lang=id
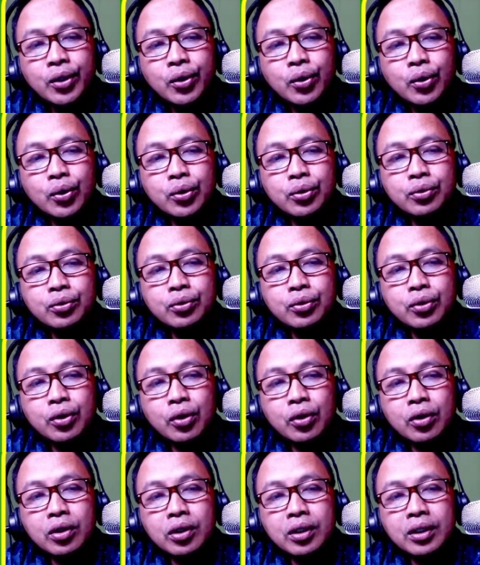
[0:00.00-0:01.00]

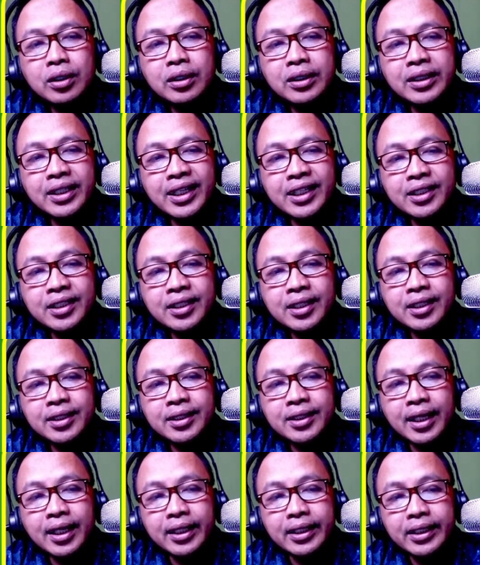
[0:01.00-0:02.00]
untuk tracer
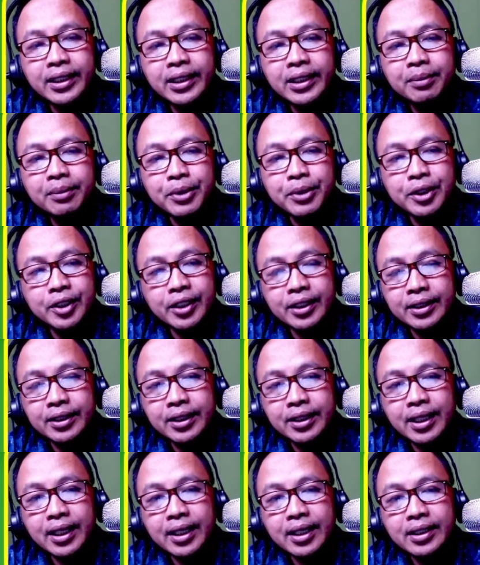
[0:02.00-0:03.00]
study
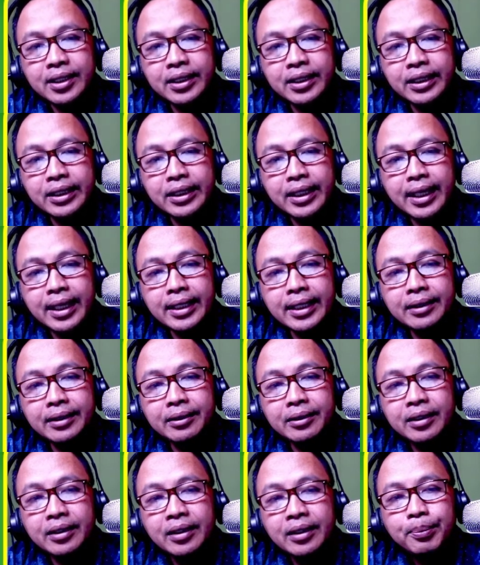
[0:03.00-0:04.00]
beserta dengan